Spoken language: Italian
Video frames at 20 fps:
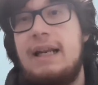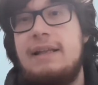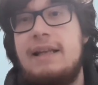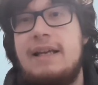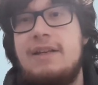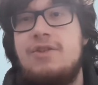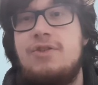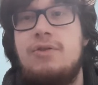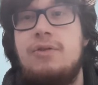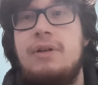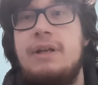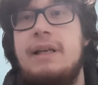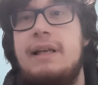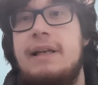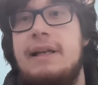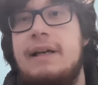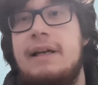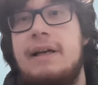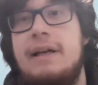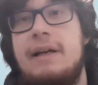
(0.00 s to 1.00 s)
adesso
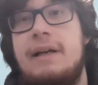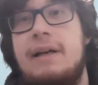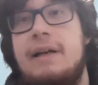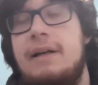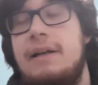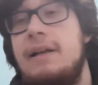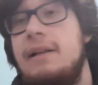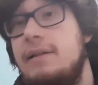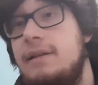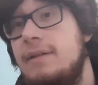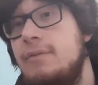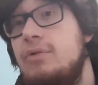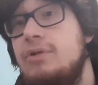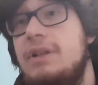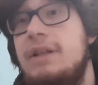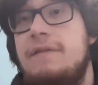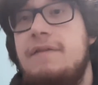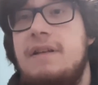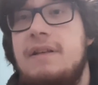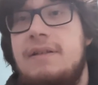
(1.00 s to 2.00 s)
il, il
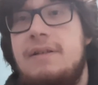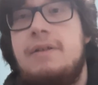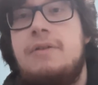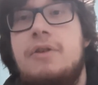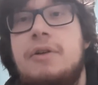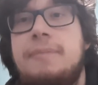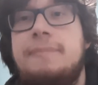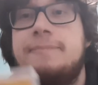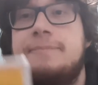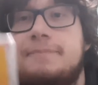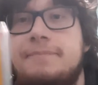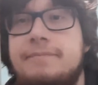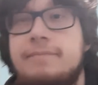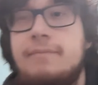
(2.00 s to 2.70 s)
DVD fisico.